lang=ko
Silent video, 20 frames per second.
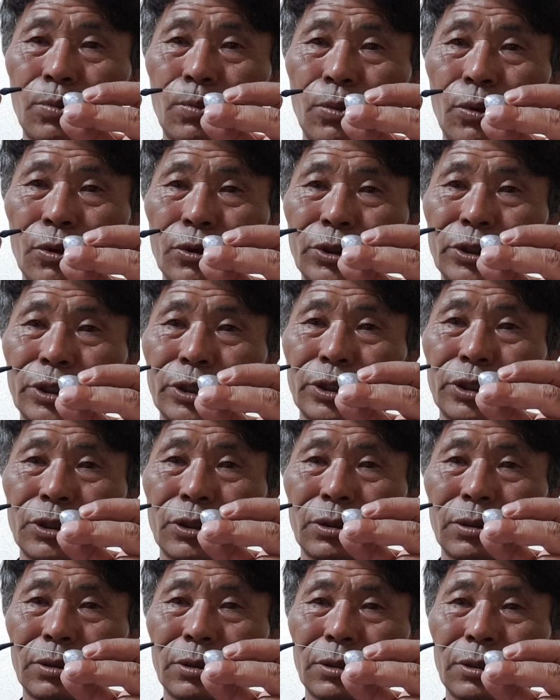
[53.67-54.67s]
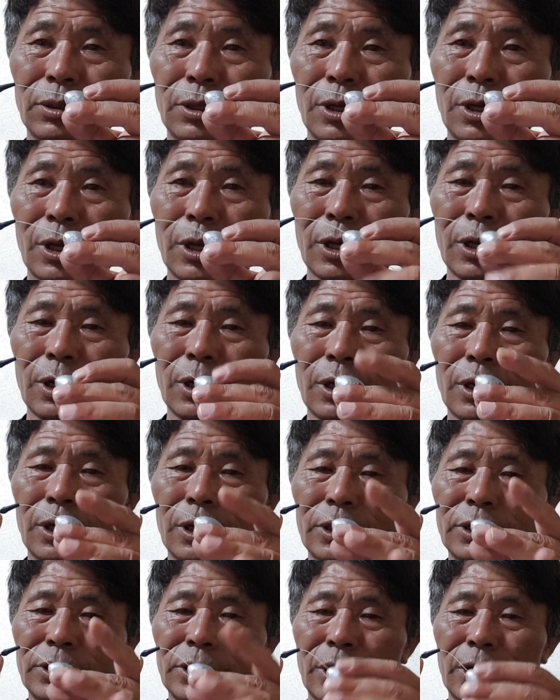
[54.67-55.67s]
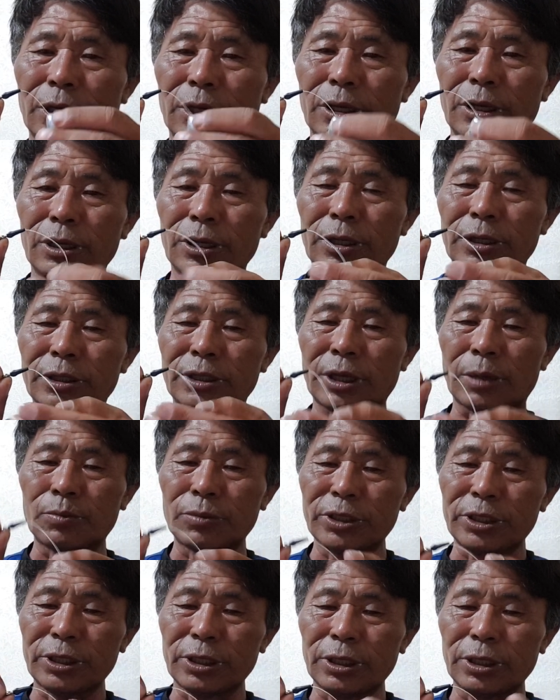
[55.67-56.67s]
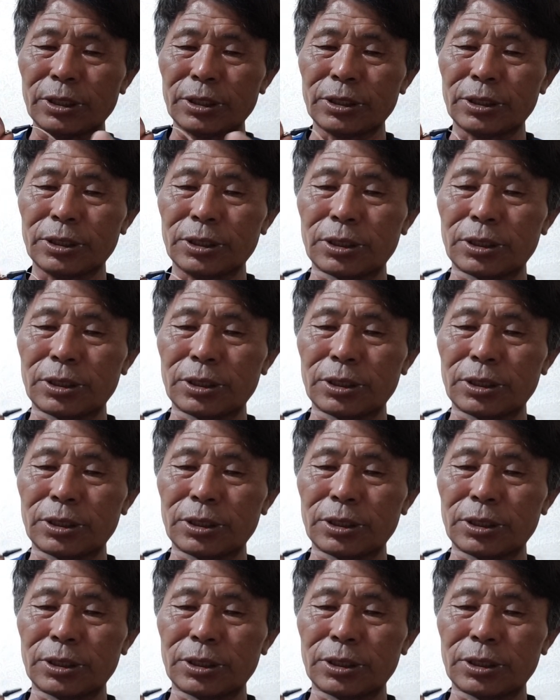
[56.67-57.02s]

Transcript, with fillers: 보이시죠? 자, 잠시